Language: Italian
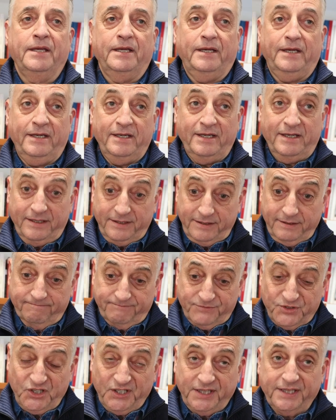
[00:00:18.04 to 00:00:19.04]
eh,
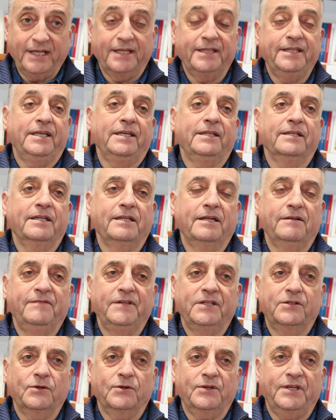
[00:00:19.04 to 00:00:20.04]
cittadine del
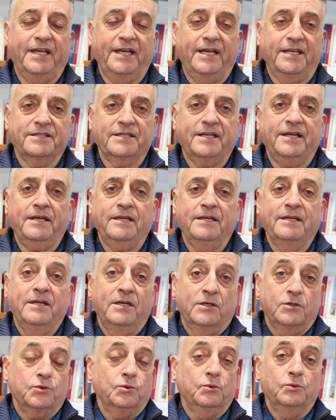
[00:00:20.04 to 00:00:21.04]
Vitoriese
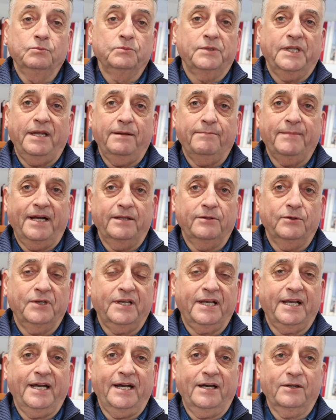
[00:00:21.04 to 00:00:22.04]
su un tema a noi
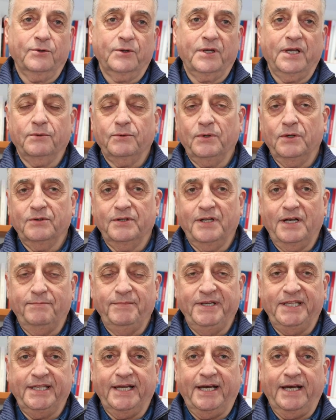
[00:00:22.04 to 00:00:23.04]
caro che è quello
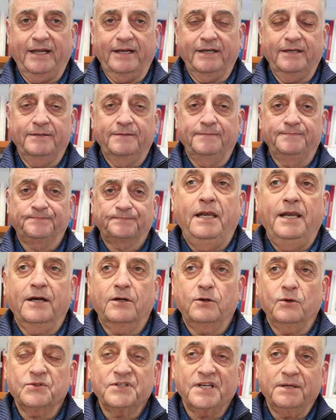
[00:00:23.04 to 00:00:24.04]
dell'abitare. La
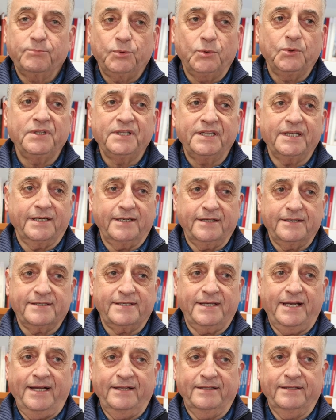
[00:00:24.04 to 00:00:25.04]
cosa più
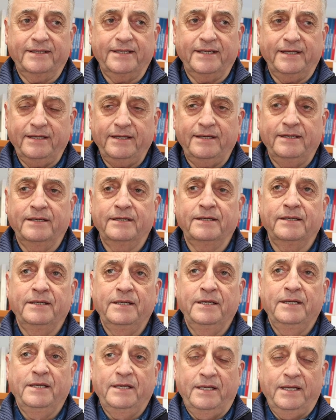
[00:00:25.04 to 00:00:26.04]
interessante
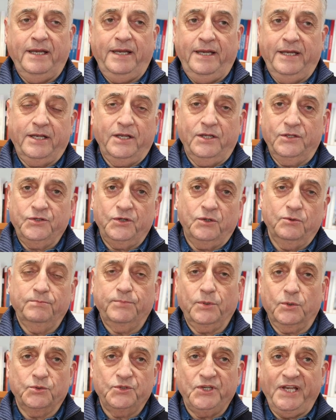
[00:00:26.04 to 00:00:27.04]
è che c'è un
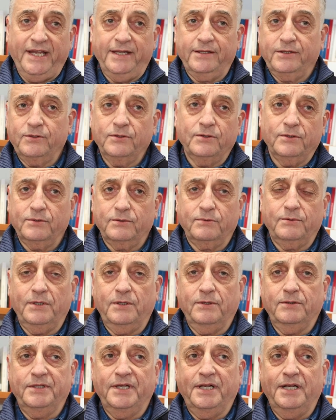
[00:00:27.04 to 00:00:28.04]
progetto,
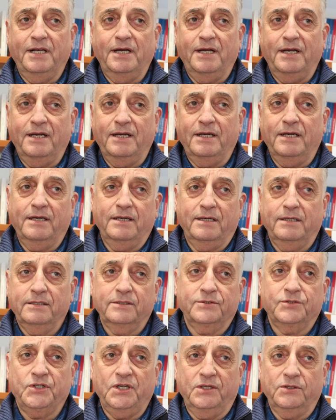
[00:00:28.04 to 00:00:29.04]
quello della
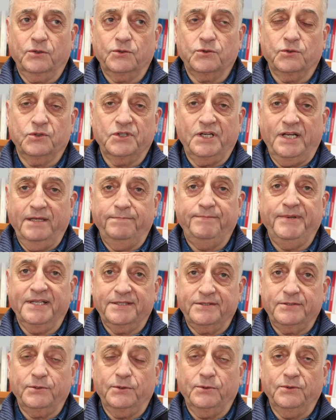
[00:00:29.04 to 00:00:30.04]
centro sociale
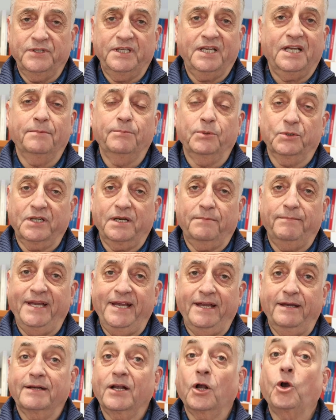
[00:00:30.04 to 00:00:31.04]
Piazzoni che
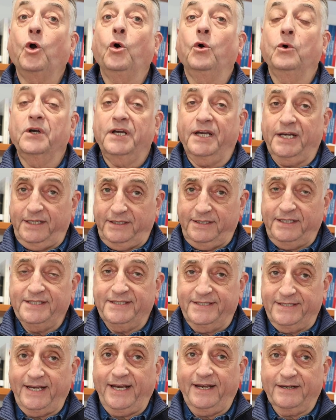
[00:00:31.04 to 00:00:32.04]
potrebbe
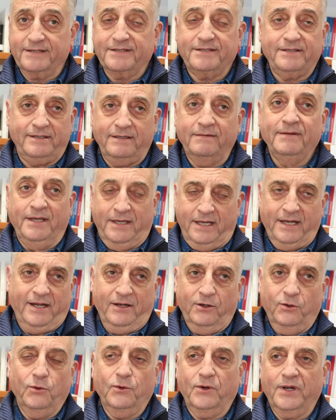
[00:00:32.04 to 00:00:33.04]
concretizzarsi,
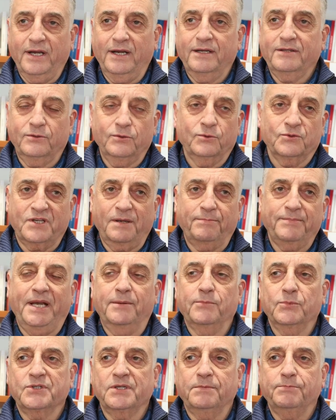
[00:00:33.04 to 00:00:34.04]
ancora non
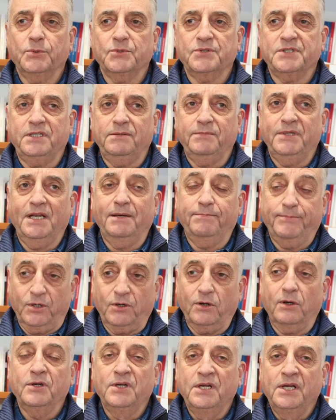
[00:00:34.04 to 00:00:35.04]
sappiamo se è possibile,
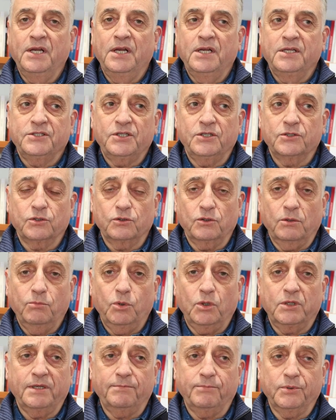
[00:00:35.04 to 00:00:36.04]
però ci sono
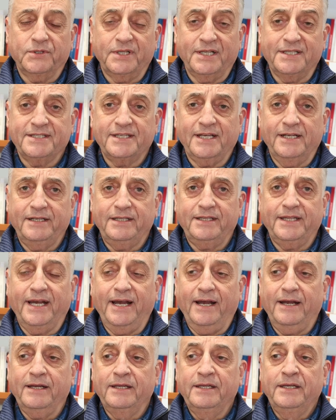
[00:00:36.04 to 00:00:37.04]
buone
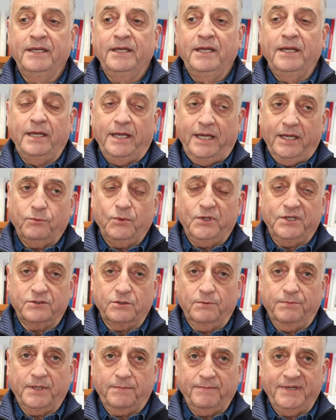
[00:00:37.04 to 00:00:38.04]
potenzialità e
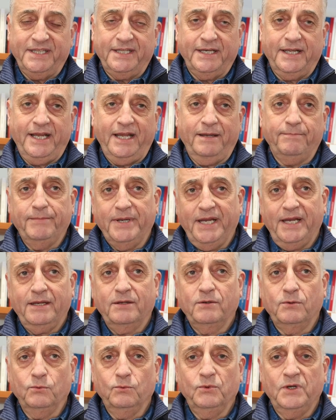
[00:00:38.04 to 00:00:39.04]
questo permetterebbe
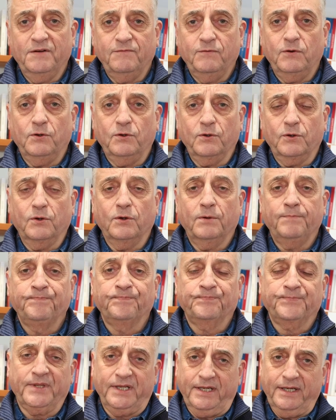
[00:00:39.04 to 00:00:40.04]
un lavoro
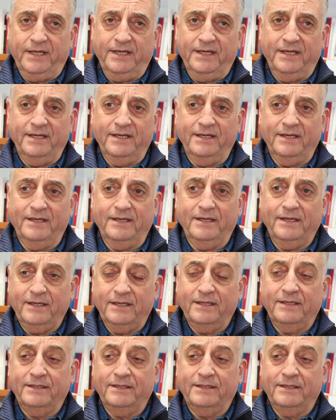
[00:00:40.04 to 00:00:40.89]
eh,